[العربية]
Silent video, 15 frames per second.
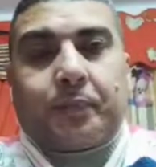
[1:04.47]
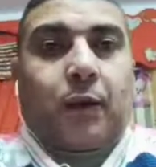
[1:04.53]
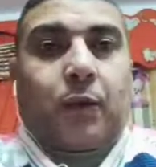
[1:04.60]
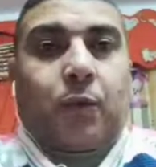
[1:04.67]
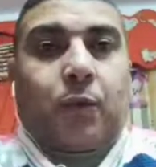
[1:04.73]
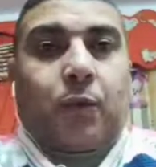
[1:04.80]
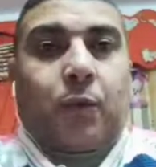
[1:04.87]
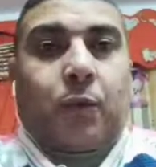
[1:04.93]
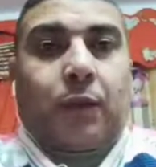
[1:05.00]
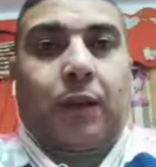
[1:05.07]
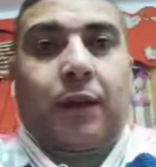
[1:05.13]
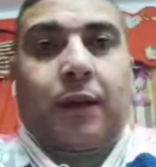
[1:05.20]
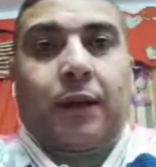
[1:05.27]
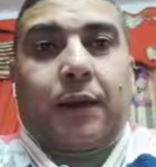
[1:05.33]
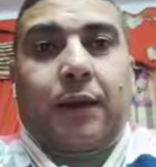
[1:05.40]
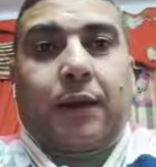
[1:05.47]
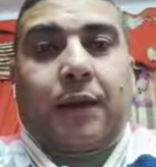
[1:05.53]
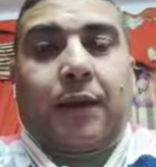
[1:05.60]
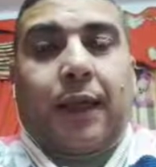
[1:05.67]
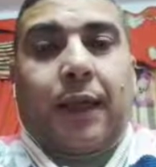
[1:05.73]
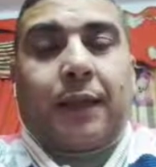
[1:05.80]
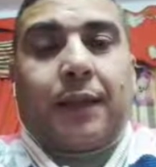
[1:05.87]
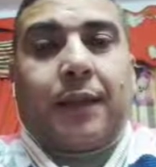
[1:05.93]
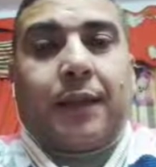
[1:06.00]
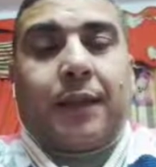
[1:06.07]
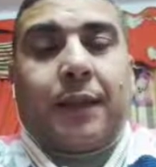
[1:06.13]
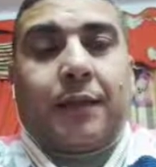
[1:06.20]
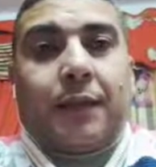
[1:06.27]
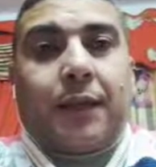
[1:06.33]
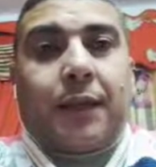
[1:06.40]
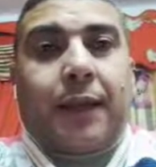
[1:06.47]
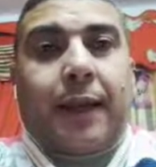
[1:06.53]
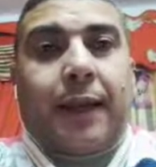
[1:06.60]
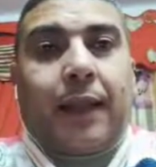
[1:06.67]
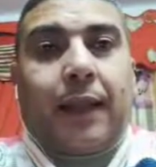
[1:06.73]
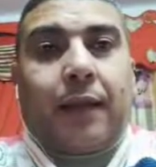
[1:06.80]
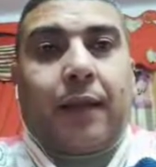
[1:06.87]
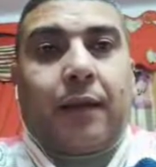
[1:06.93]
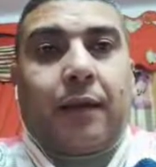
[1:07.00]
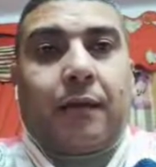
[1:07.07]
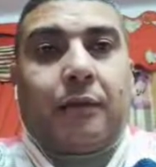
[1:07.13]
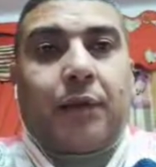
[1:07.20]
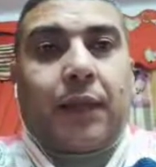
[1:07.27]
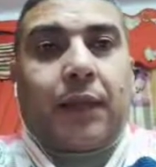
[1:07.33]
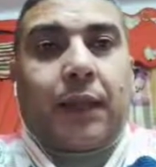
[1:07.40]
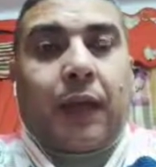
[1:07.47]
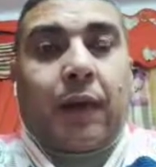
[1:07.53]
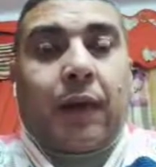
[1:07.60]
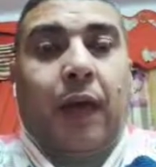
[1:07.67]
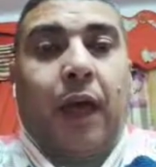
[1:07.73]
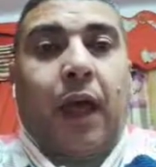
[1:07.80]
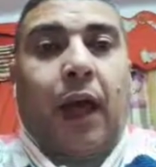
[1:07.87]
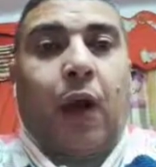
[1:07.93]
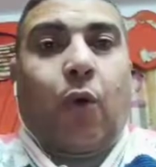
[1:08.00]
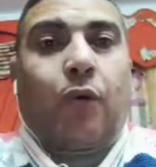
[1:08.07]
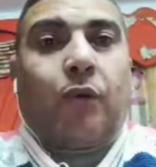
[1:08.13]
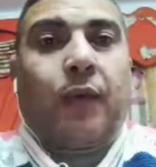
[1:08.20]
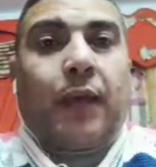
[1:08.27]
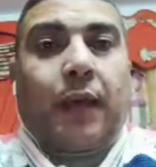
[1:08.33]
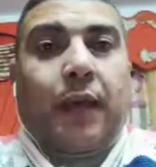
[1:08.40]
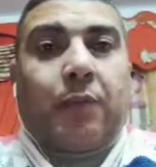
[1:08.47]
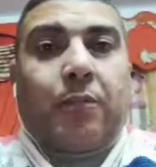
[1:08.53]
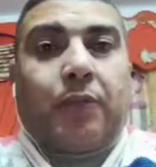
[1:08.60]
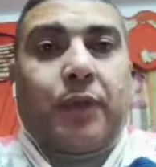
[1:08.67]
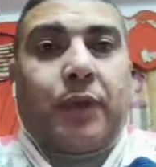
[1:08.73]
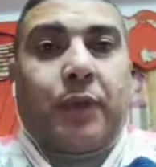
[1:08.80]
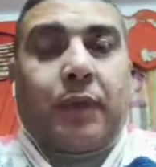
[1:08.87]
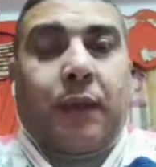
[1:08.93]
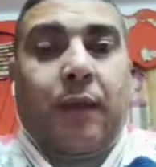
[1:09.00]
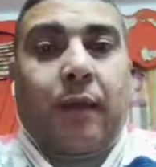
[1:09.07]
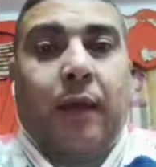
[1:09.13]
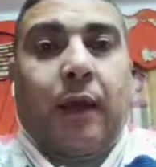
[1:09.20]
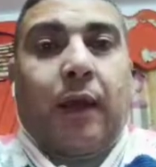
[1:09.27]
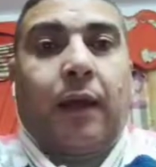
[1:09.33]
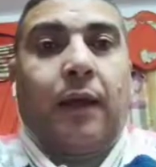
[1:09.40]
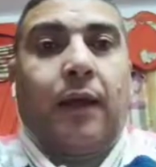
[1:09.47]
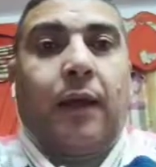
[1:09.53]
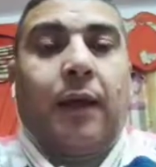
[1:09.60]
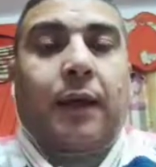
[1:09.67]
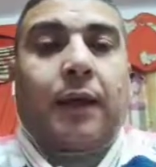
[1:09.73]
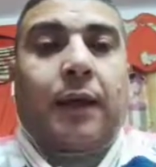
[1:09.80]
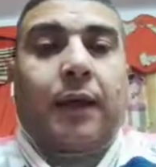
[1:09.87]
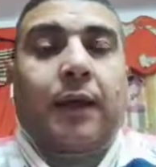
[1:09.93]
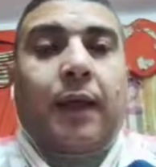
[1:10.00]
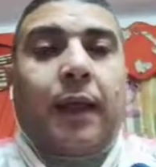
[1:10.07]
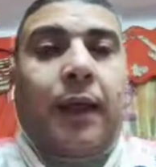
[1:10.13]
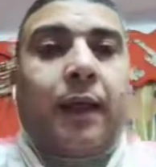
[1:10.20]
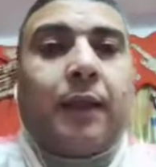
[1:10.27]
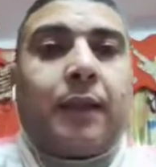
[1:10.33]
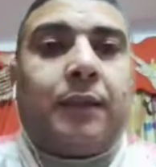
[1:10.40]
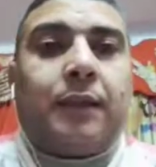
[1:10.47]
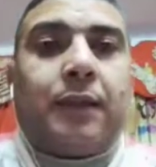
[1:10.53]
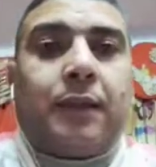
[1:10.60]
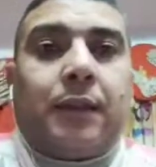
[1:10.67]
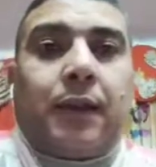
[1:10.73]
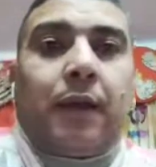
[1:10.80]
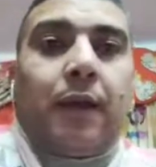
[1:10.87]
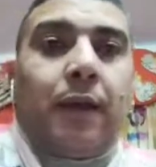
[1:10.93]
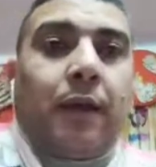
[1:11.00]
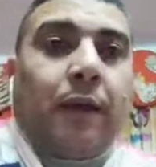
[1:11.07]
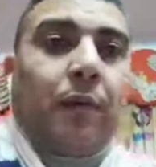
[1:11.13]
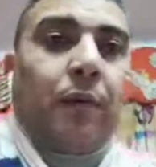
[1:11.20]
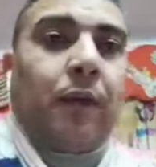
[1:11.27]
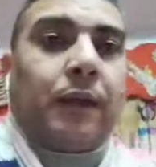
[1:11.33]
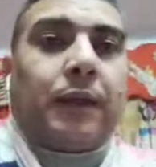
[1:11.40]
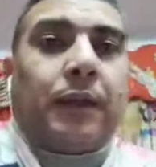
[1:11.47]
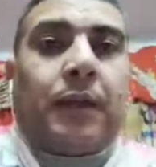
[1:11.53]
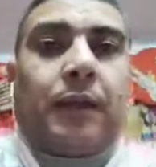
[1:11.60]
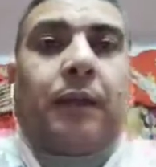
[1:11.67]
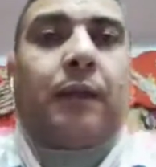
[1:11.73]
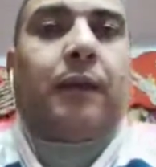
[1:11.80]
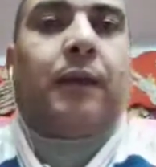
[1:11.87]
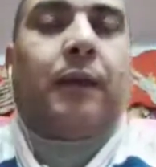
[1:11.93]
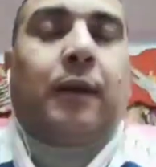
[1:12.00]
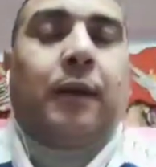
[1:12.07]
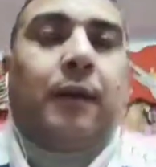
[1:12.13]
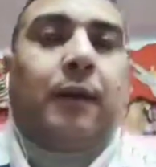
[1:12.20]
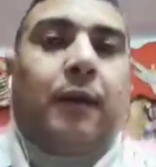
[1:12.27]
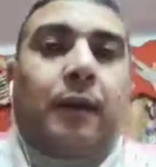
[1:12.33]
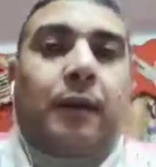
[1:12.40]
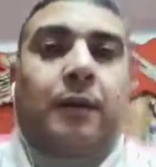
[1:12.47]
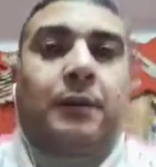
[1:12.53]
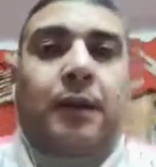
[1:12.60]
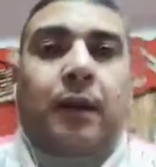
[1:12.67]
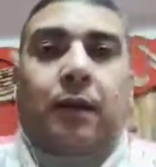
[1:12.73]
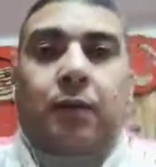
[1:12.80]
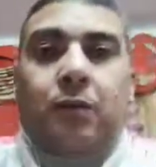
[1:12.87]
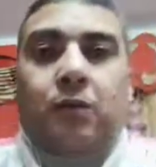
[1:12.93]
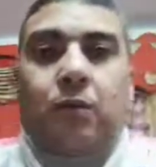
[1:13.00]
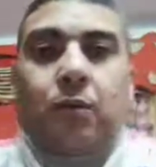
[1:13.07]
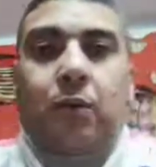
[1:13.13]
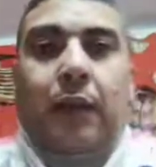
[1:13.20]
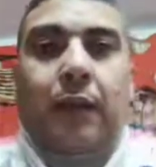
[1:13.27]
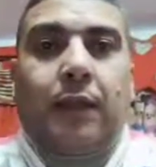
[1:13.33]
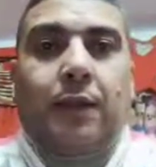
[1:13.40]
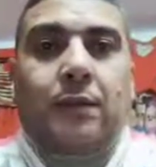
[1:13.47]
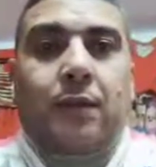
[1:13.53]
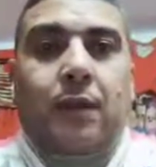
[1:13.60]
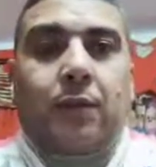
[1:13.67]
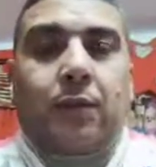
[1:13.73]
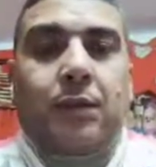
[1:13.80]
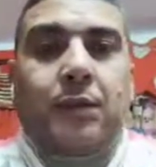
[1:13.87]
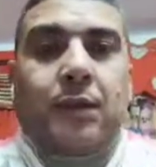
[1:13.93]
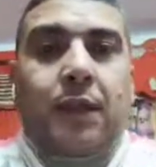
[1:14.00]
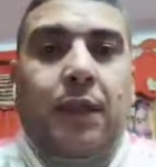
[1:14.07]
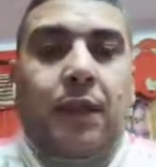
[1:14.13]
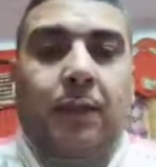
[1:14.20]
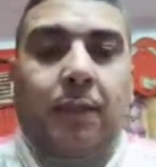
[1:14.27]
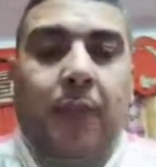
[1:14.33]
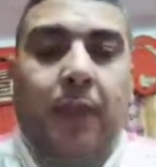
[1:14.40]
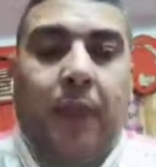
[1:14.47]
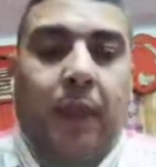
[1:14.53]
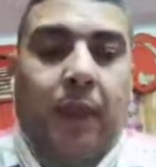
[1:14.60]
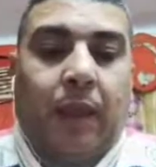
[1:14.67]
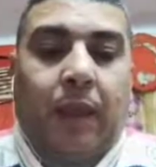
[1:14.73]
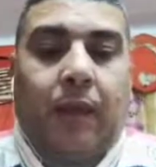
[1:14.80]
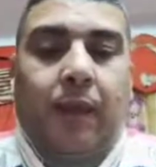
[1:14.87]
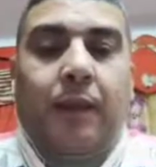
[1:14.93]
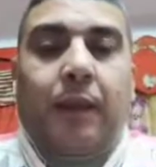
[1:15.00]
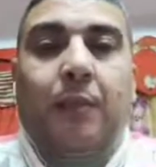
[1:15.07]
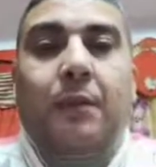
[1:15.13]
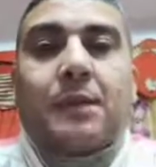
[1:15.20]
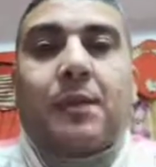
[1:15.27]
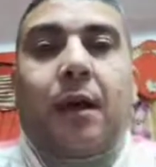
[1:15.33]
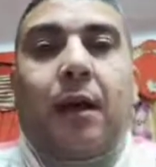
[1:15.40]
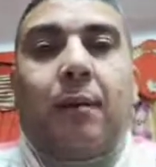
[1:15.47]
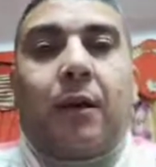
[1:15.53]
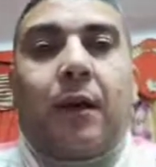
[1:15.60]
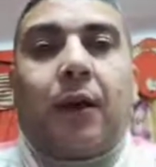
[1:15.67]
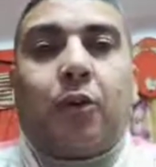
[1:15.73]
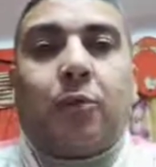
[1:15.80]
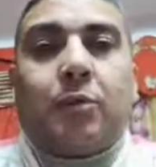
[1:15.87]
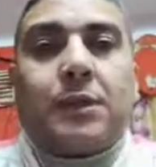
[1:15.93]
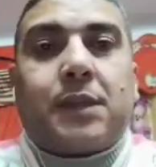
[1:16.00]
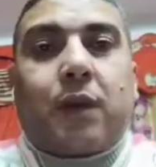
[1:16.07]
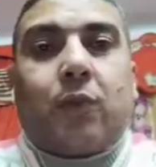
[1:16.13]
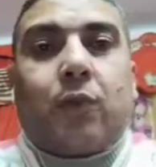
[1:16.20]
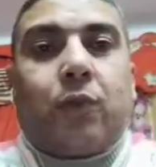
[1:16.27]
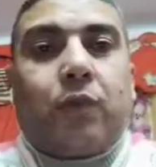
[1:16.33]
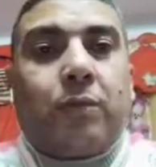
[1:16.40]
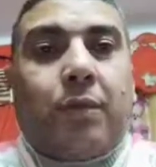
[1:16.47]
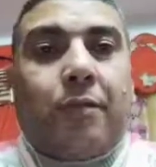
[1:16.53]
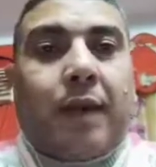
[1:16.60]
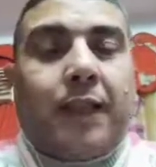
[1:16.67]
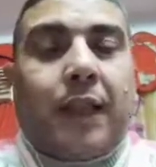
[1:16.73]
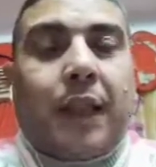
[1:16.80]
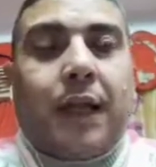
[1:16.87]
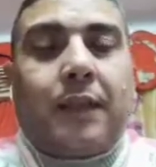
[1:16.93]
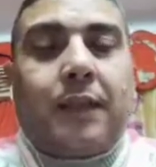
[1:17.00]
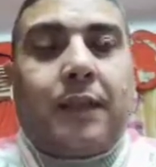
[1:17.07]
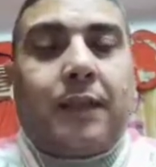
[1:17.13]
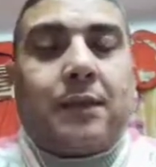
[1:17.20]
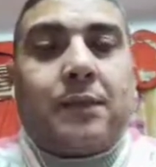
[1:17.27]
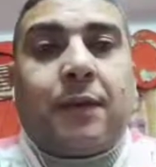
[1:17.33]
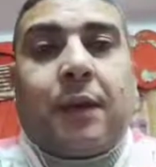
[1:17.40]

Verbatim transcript: نقول والله ده اكيد ده في خلل فينا او في عيب فينا لكن احنا الدنيا واخدانا آه، زي الرسول عليه الصلاه والسلام آه، لما الصحابه كانوا بيسالوه فيما معنى الحديث